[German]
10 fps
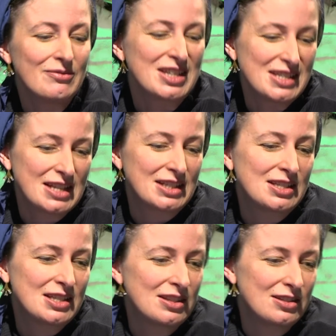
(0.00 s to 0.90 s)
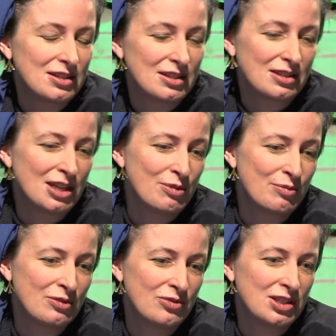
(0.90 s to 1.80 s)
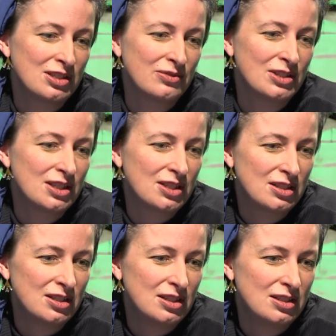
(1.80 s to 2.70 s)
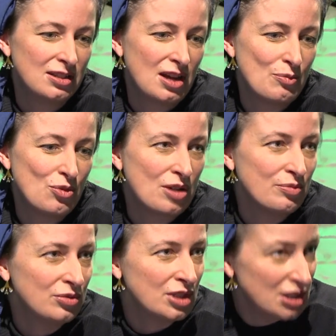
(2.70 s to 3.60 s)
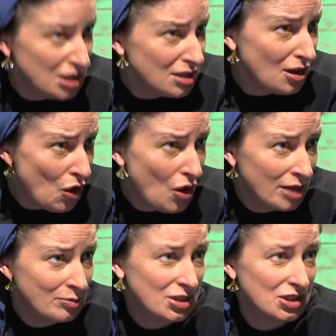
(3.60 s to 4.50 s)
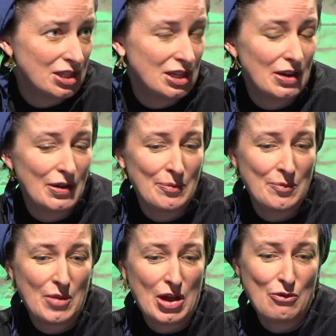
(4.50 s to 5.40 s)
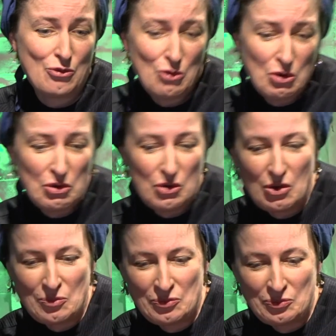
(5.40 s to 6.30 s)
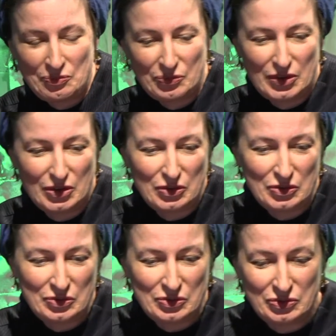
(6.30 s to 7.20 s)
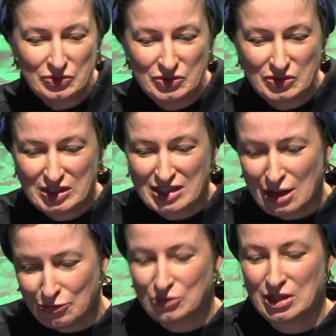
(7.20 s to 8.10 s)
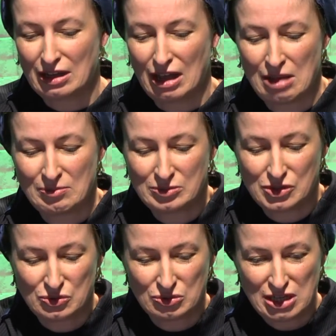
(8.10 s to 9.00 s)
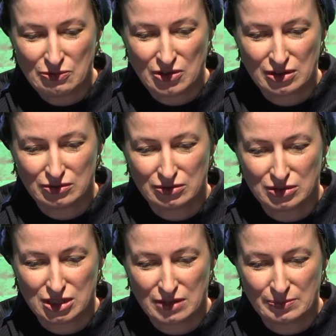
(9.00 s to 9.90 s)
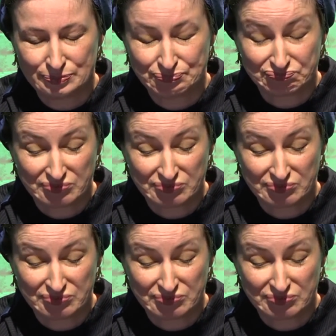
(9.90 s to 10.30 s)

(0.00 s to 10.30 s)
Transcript: wie gesagt, das hat sich das Reeperbahn-Festival, das hat sich die Hamburger Politik auch ein bisschen ähm, vorgenommen, äh, dafür den Rahmen zu liefern. Und ähm,